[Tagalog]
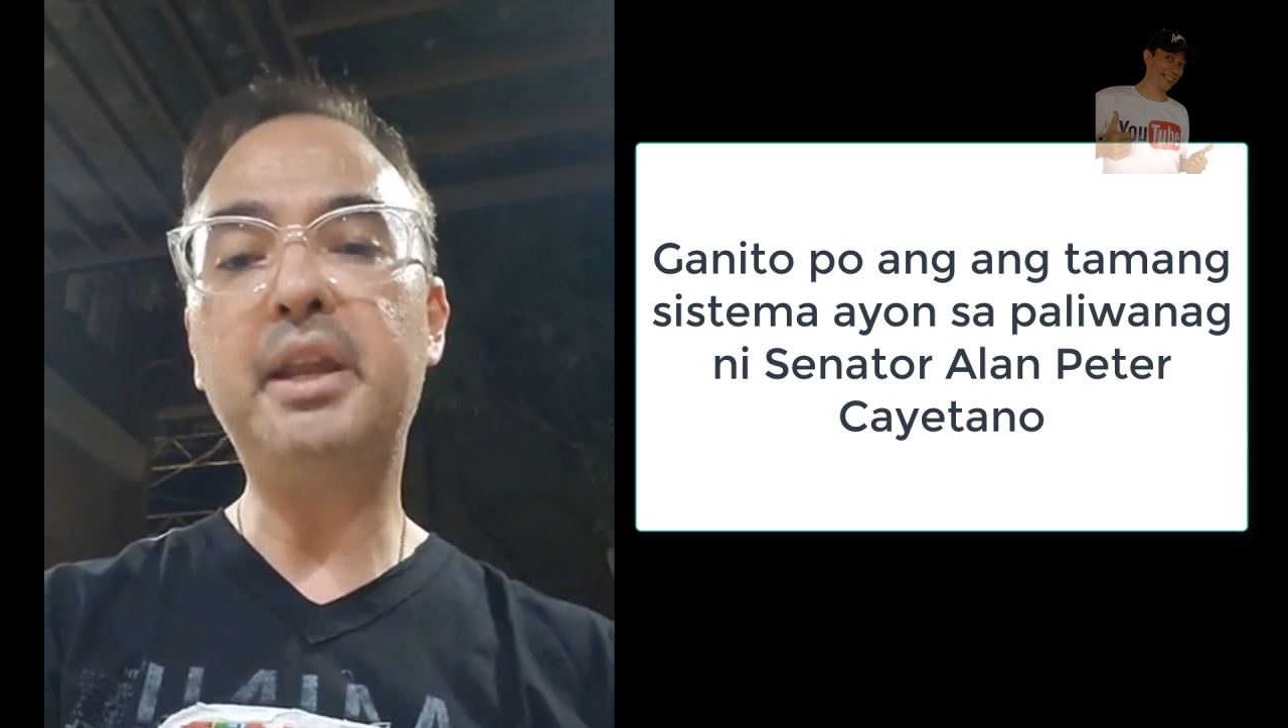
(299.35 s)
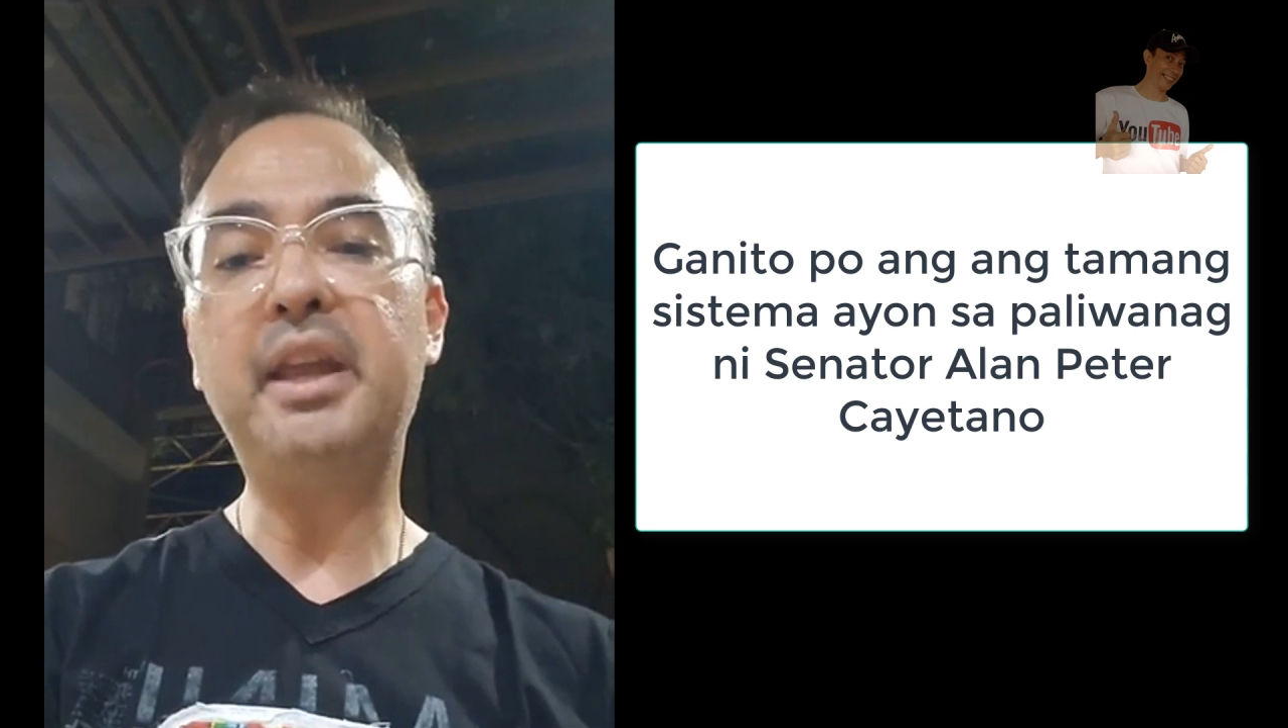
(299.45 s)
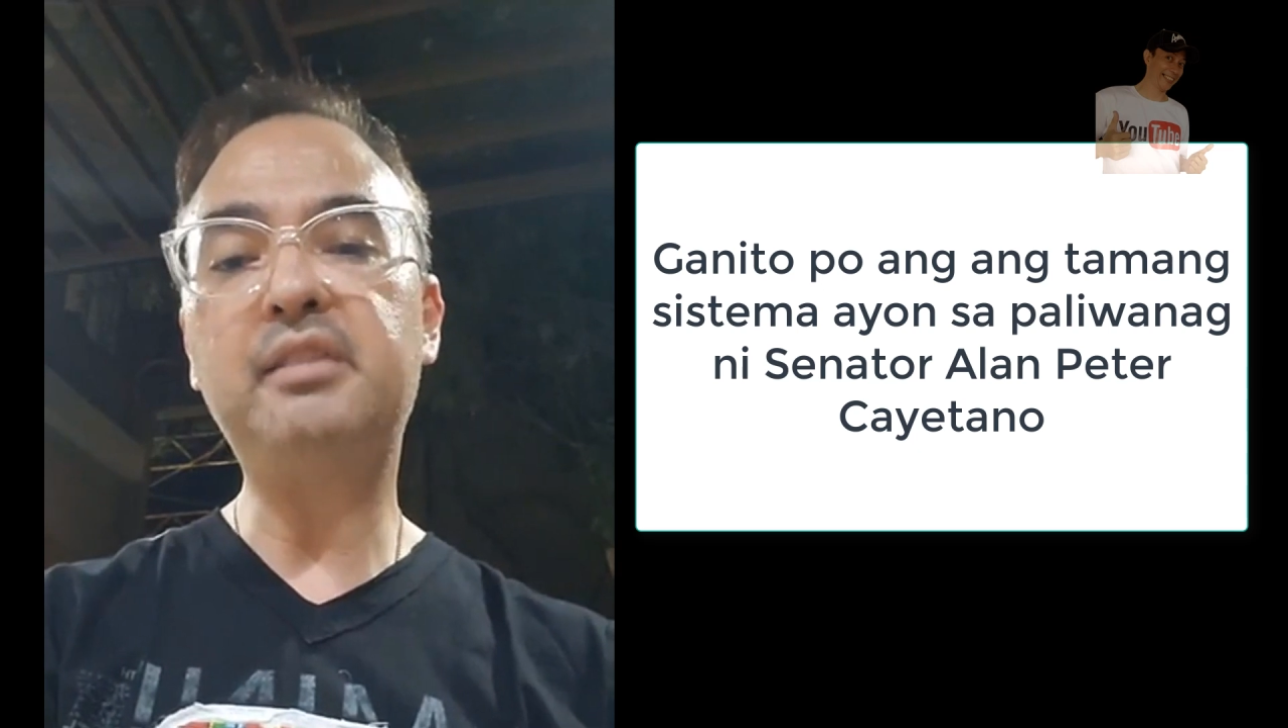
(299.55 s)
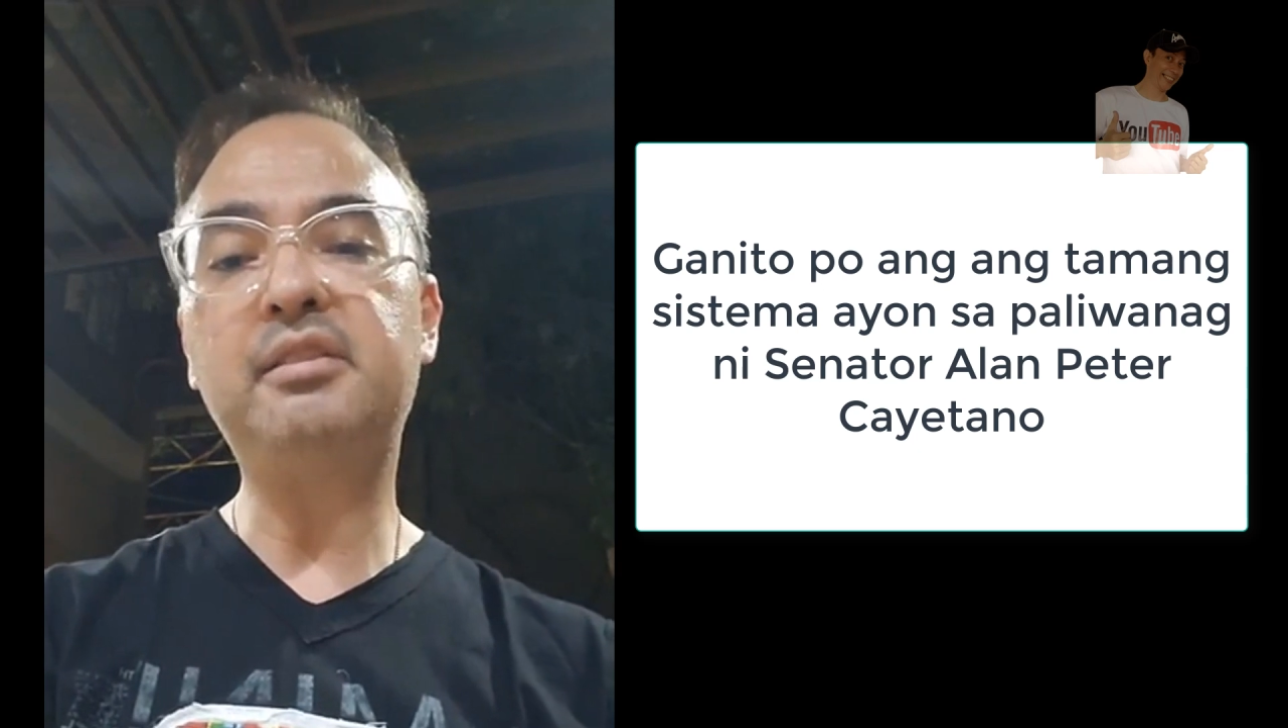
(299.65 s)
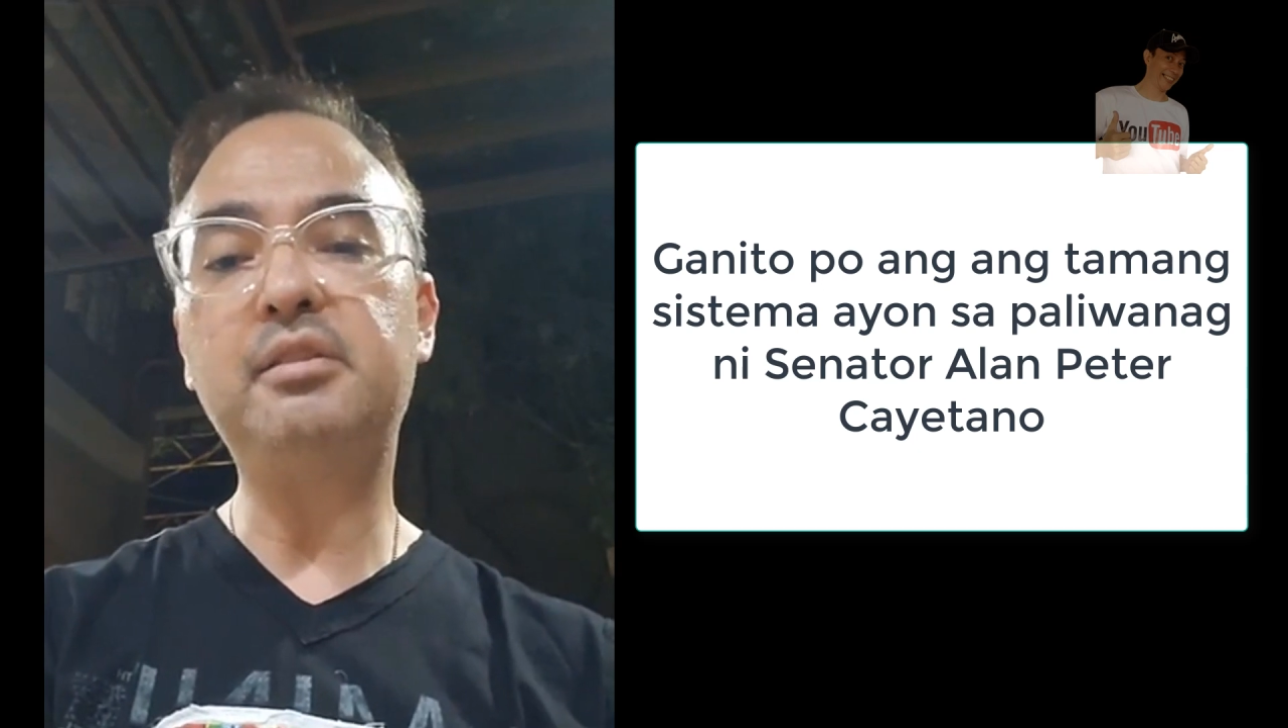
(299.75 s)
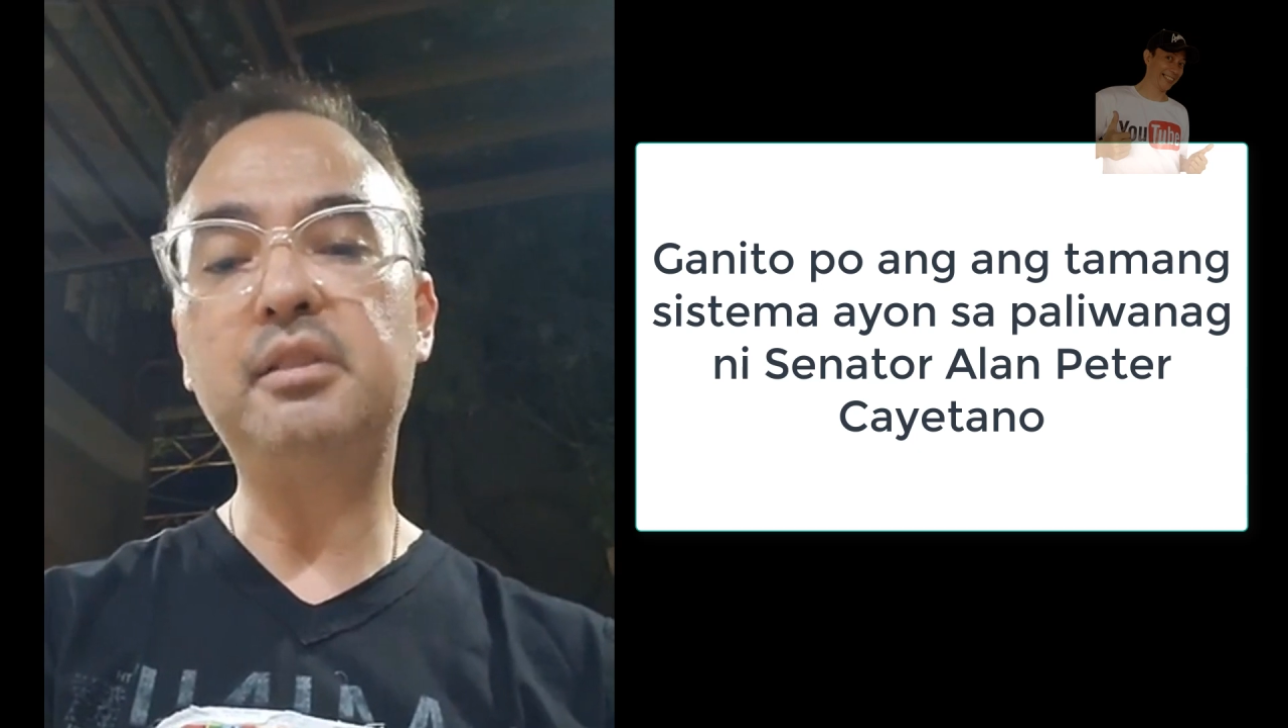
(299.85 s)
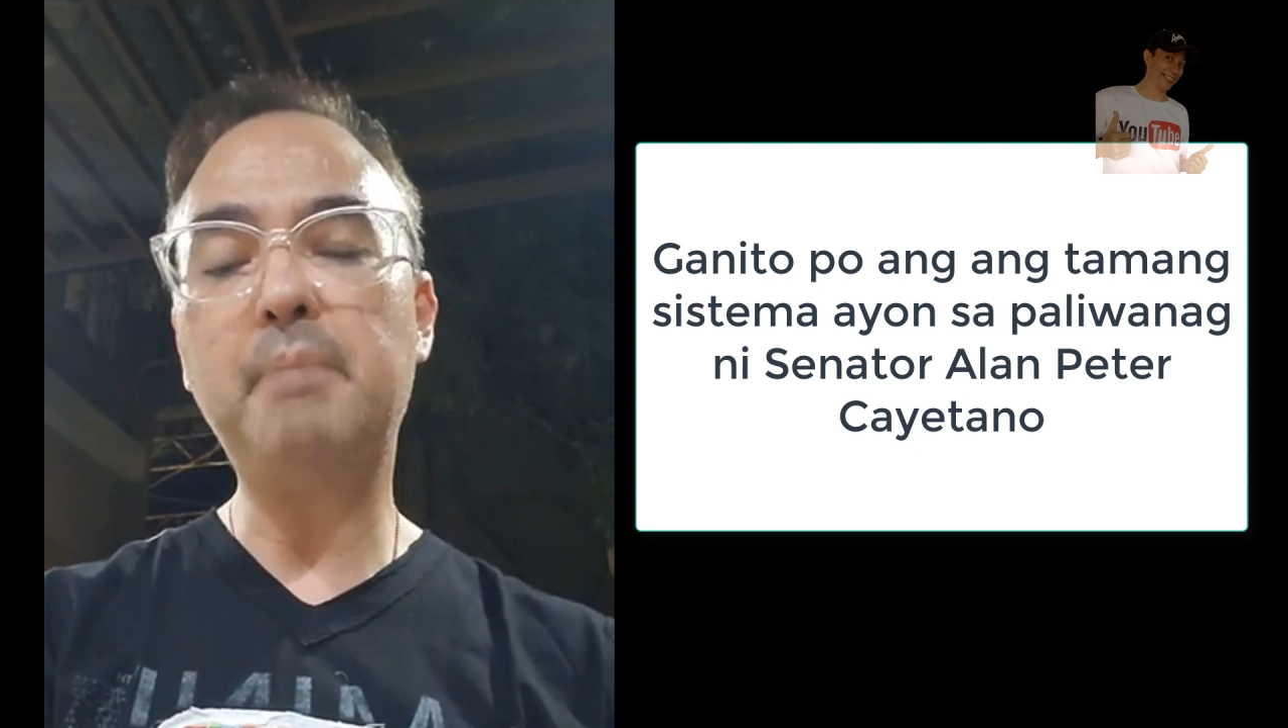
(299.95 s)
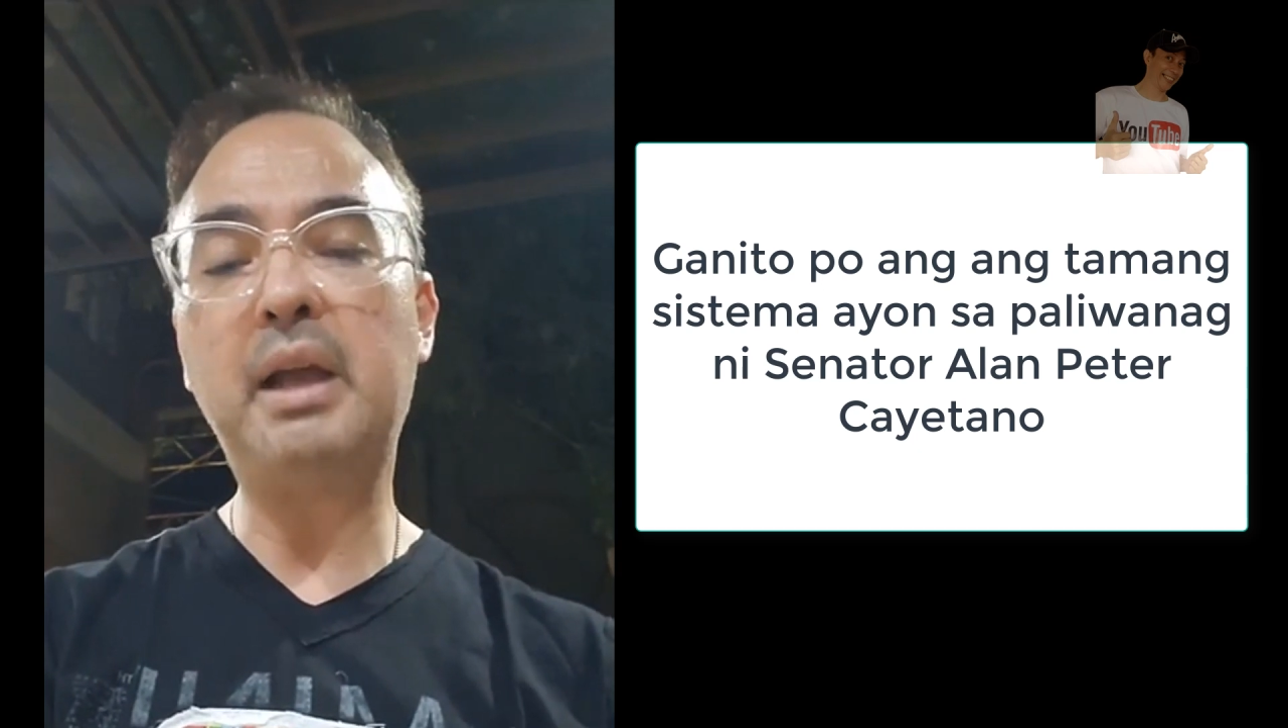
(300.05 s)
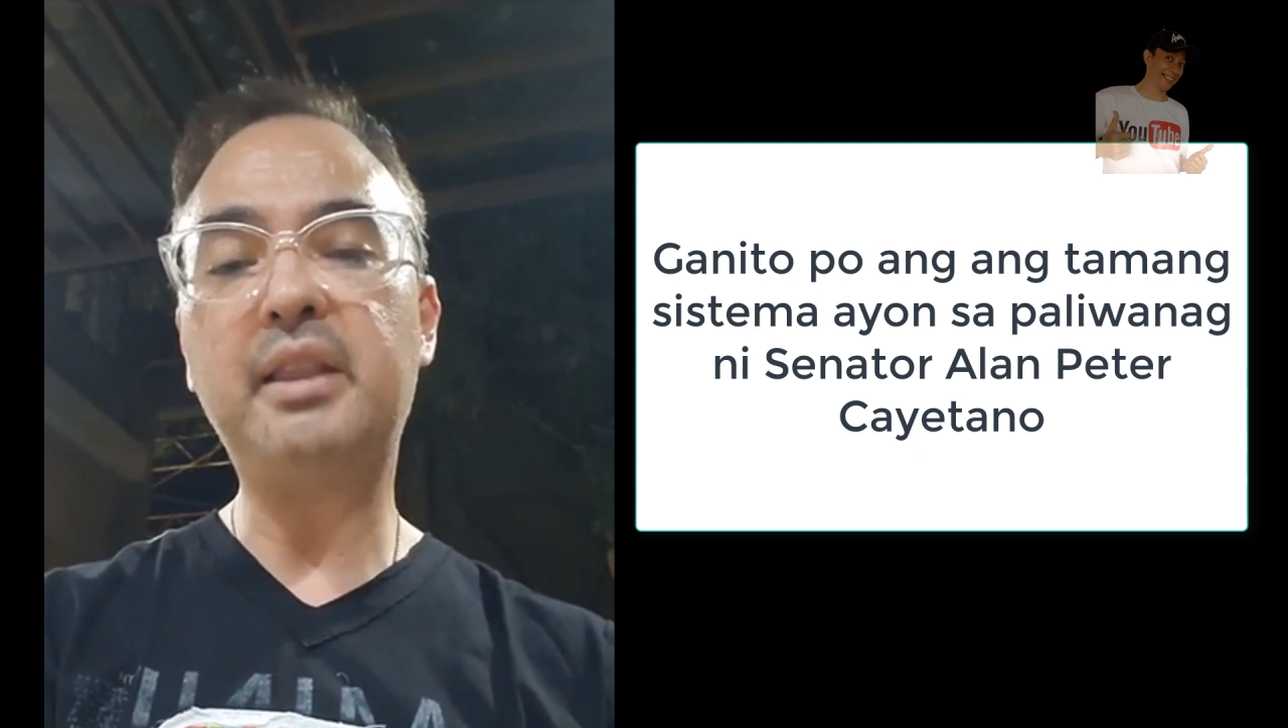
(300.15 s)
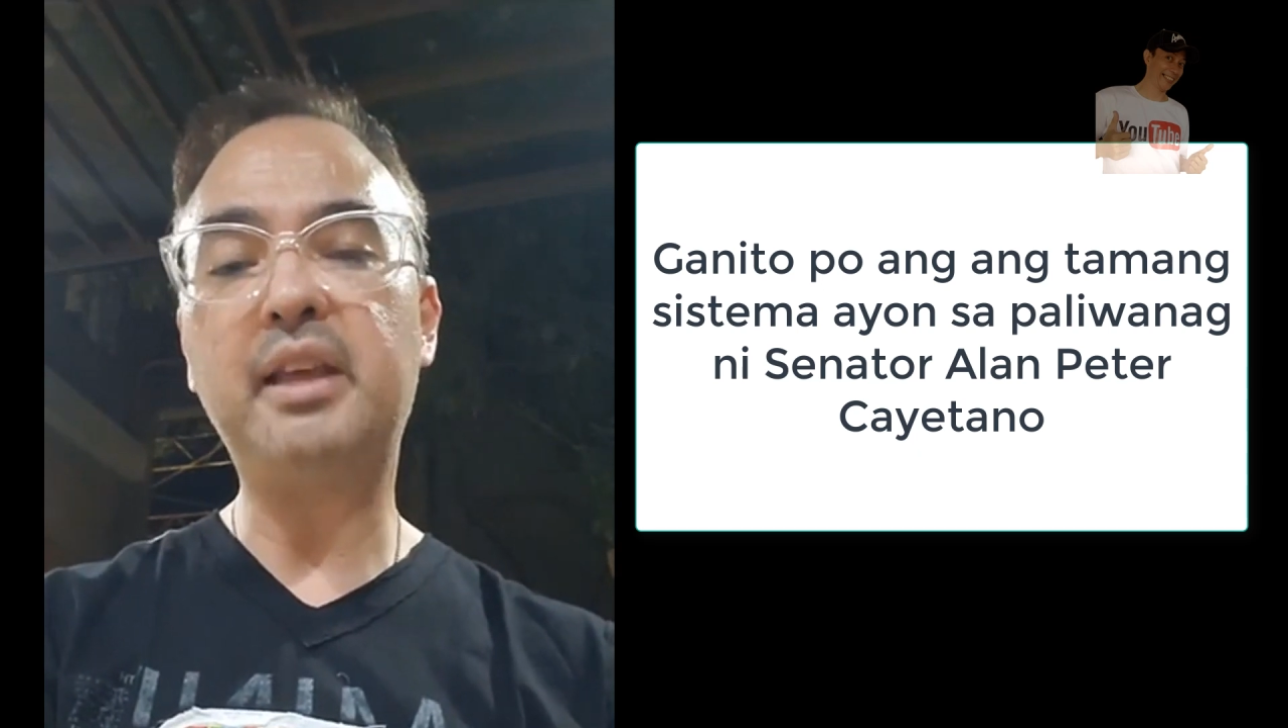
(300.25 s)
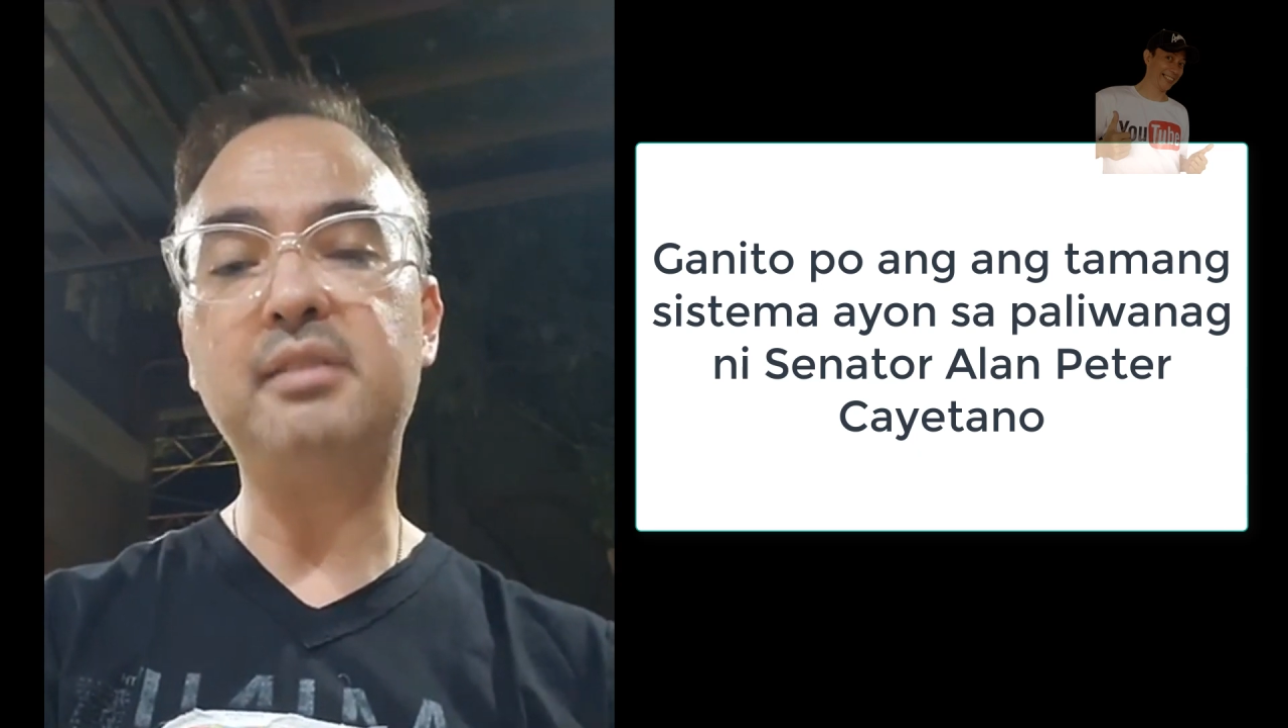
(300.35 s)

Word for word: next month eh,